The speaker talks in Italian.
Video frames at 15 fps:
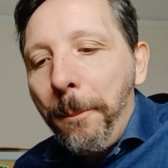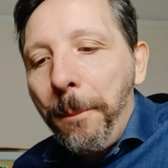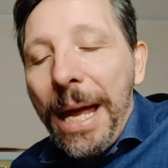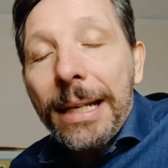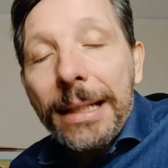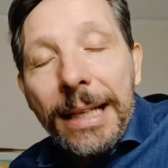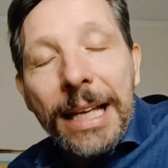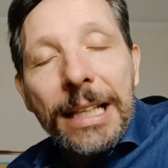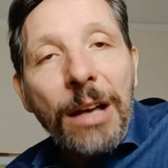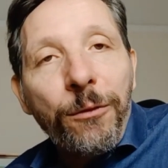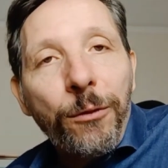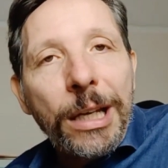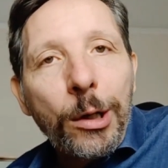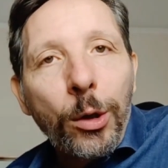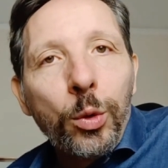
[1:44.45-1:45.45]
perché
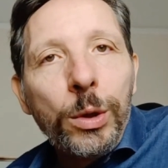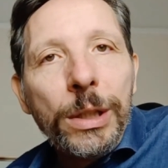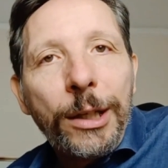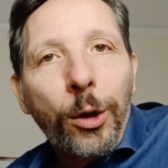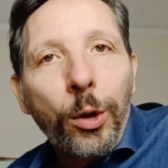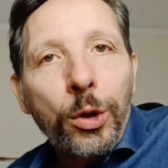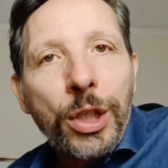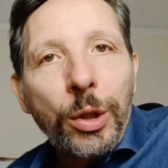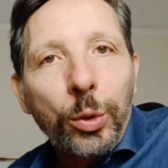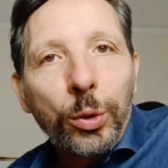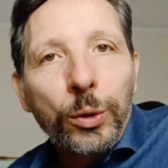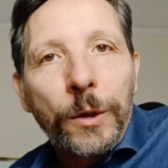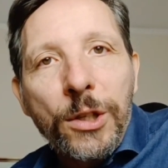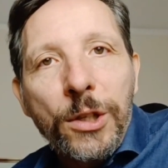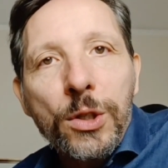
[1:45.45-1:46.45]
davvero lui li conosce
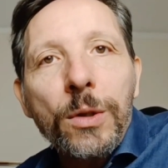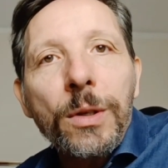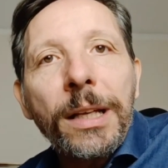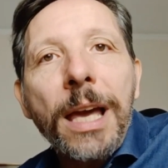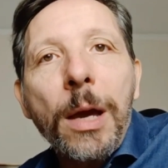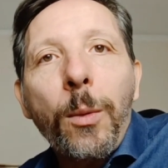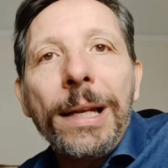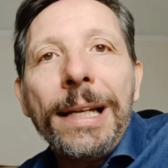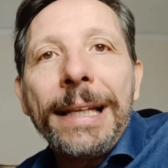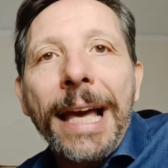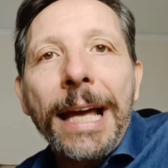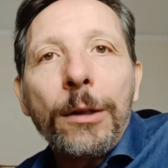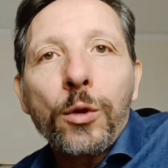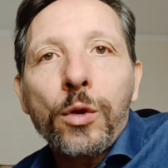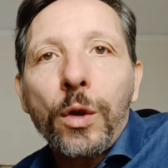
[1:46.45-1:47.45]
tutti, ci sono anche quelli
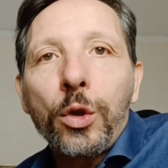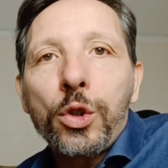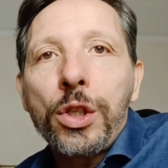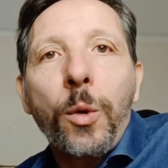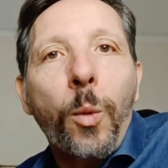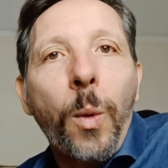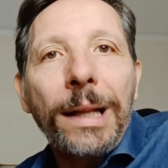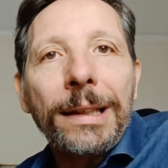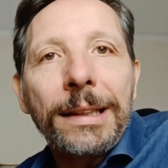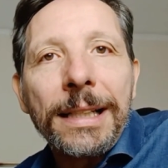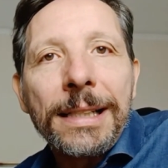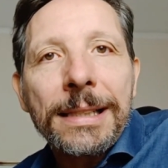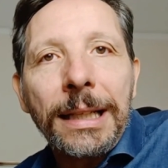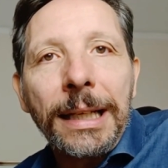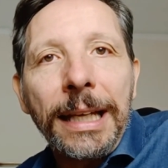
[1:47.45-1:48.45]
che hanno solo 50
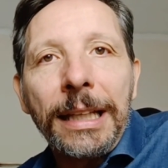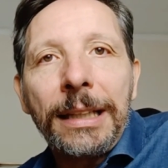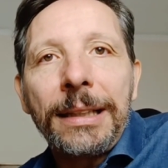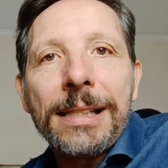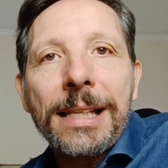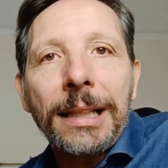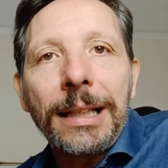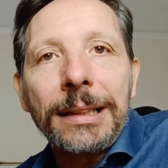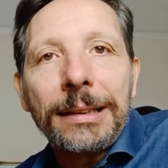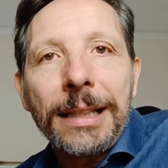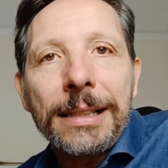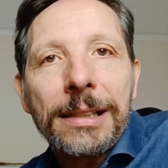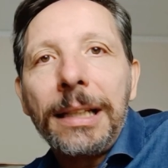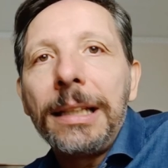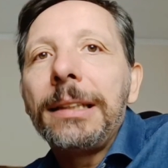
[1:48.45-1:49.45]
iscritti, 70
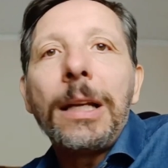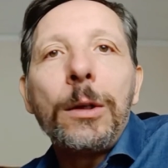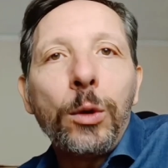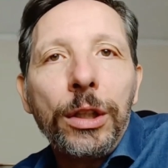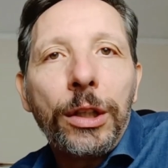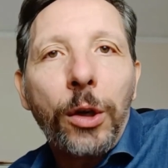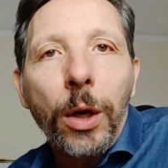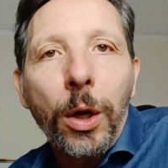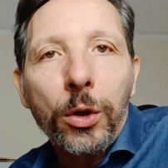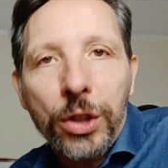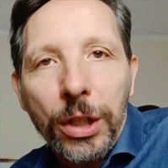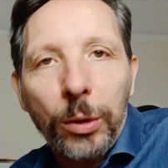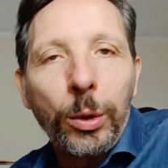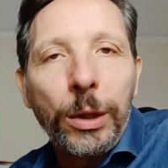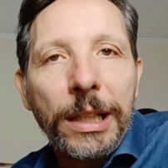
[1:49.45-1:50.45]
iscritti e lui li
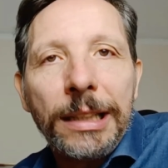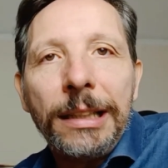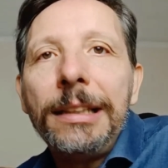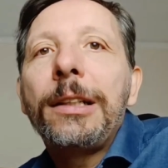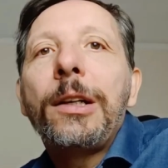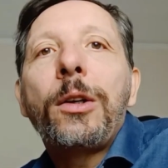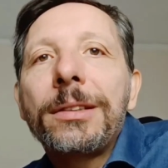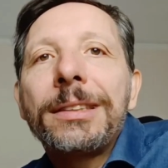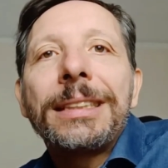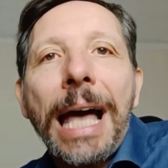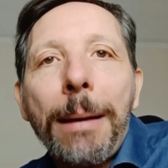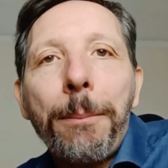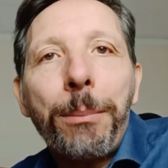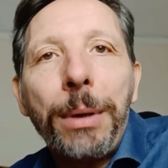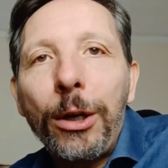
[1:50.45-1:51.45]
conosce, lui li
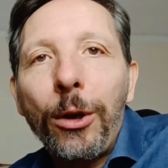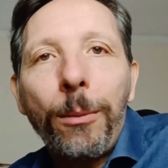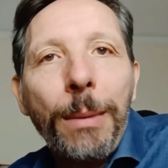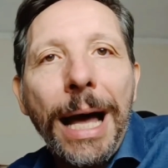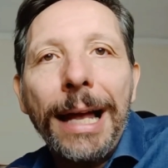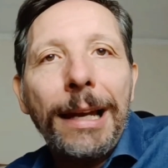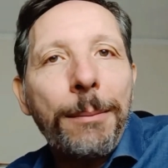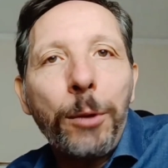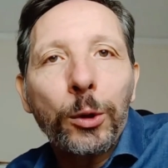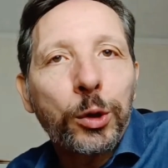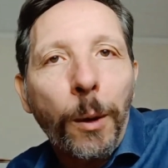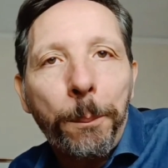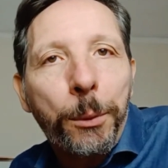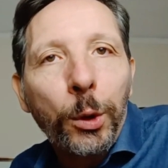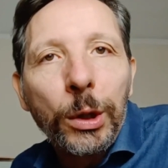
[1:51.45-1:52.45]
sa bene o male
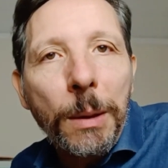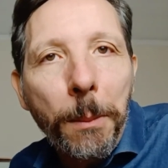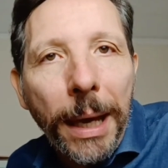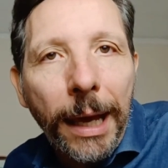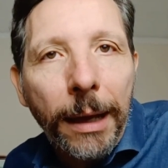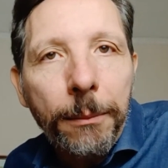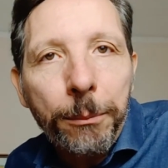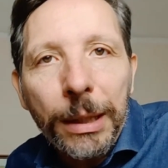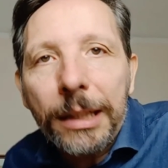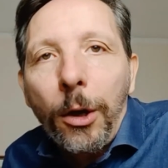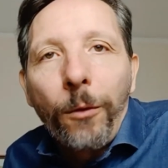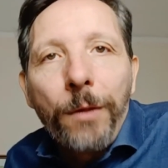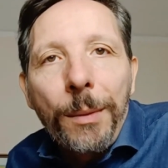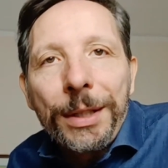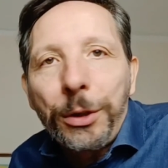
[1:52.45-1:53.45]
molto più di me, perché
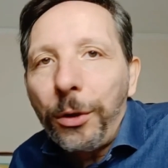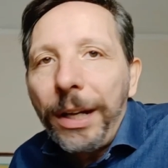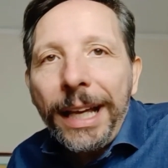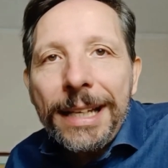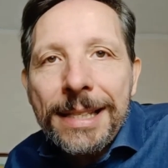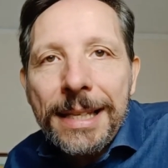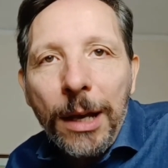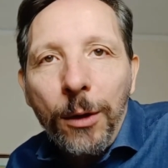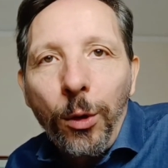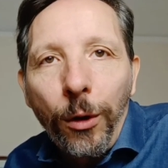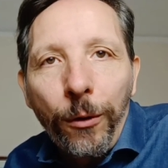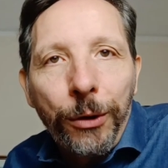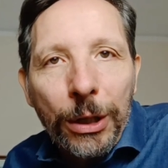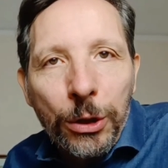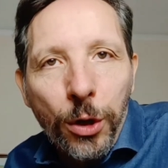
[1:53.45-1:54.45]
ovviamente non è che
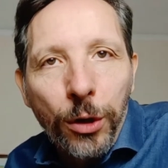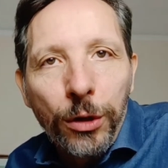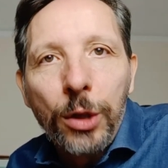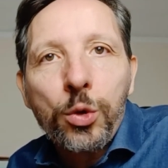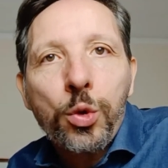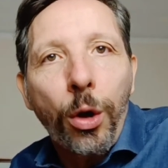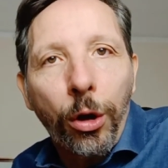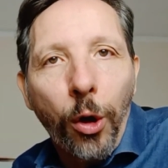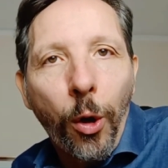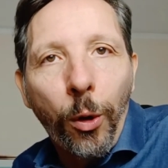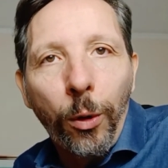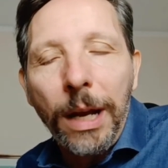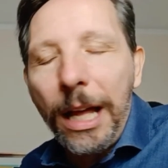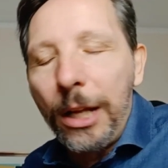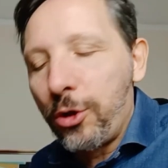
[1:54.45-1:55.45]
seguo, faccio il suo
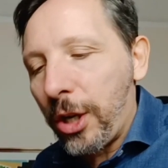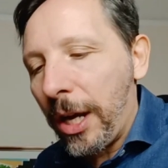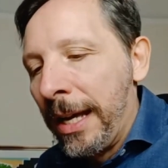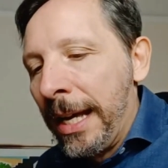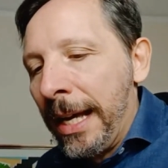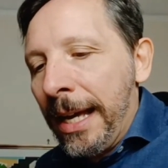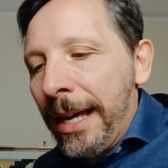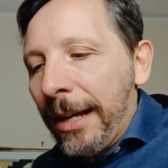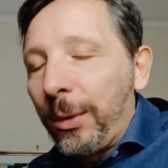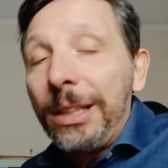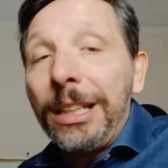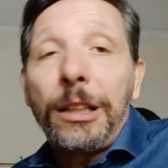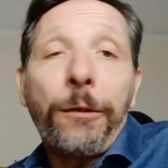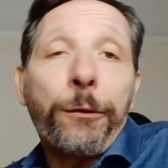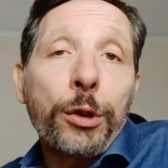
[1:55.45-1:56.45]
college,
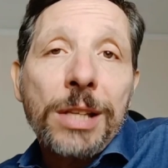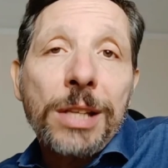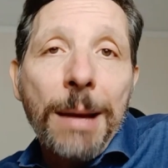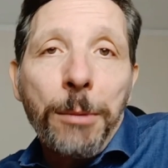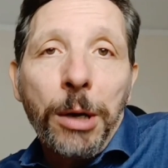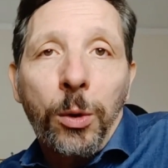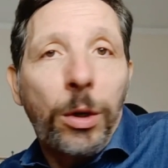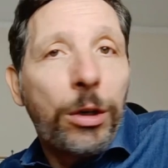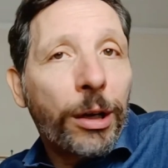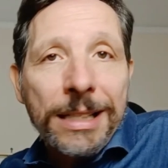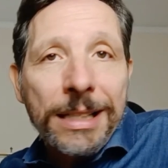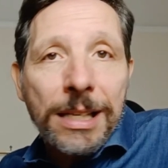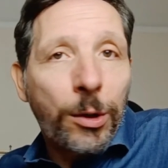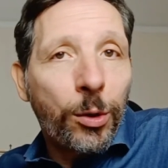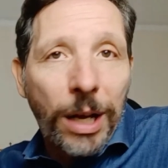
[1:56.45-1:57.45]
quindi tifosiamo è quello
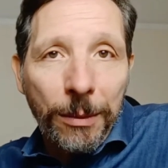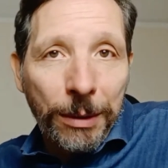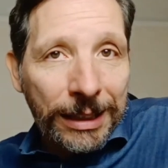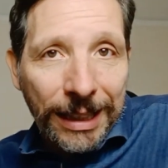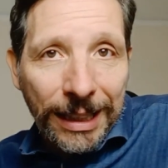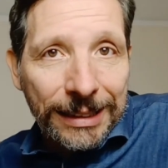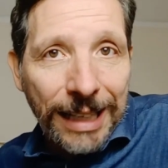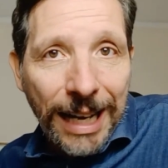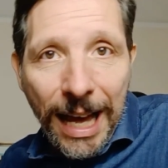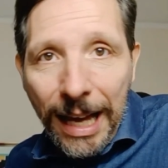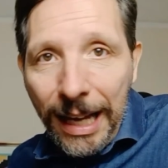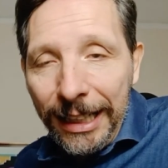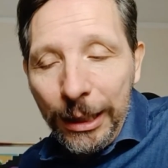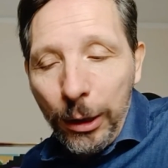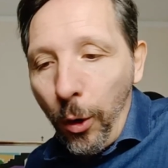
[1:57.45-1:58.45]
che sicuramente
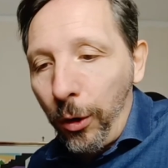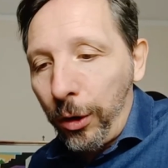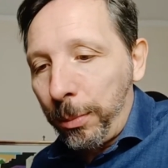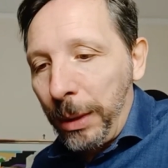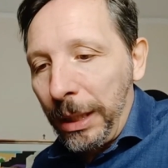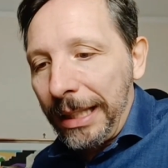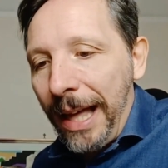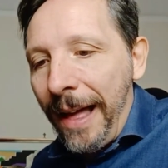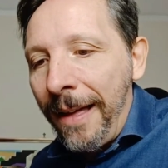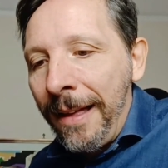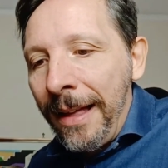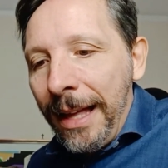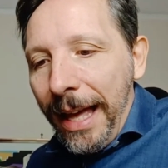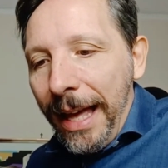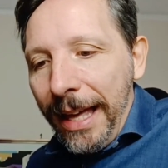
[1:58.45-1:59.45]
andrà in orbita,
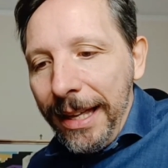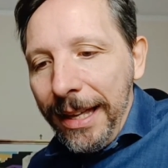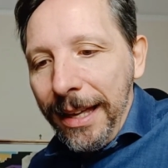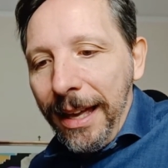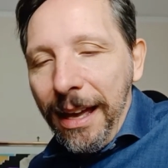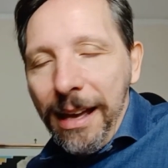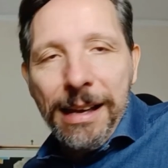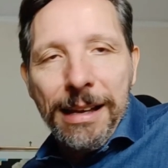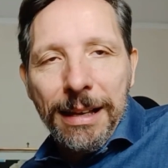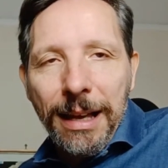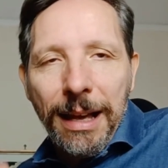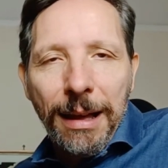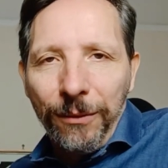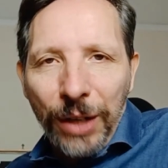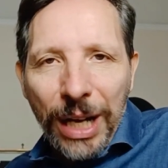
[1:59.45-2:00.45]
e
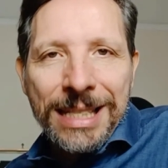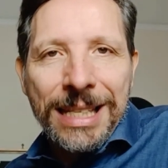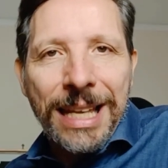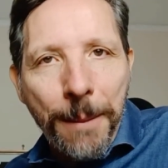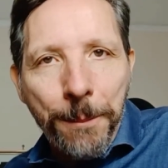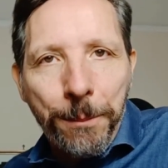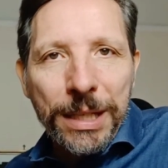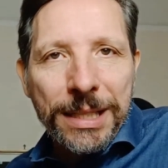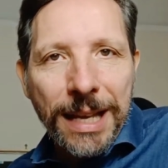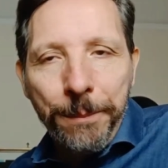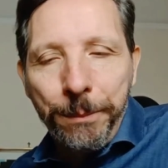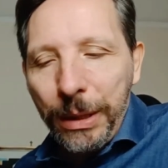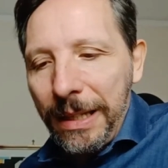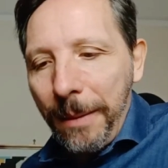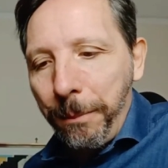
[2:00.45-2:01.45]
avrà sempre,
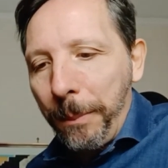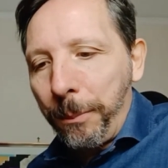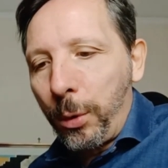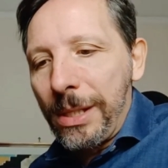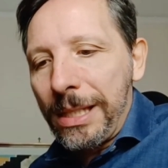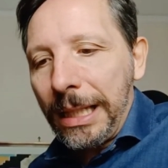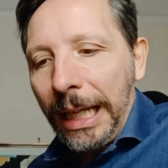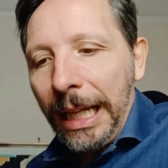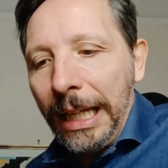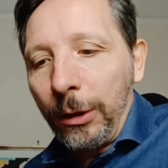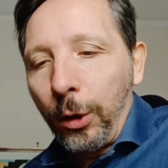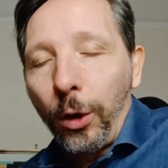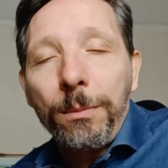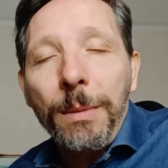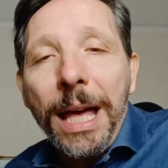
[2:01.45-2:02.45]
sempre, sempre più
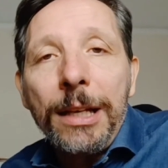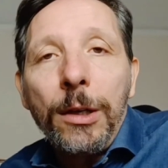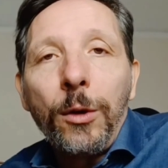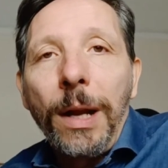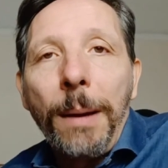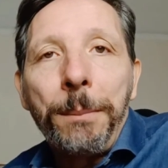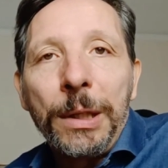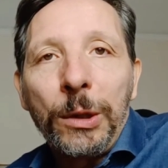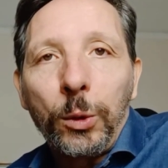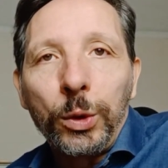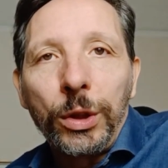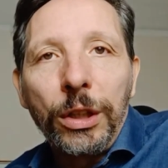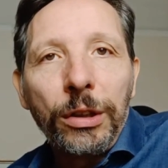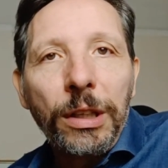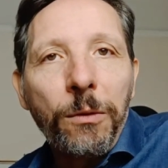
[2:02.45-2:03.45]
iscritti, ormai è
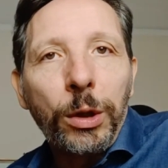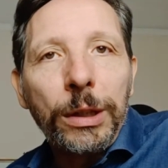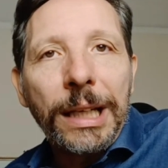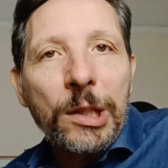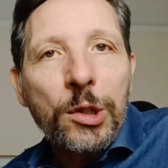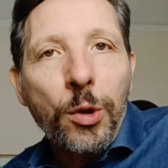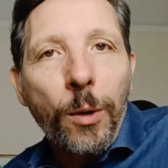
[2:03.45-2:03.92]
un'abitudine, ogni volta che c'è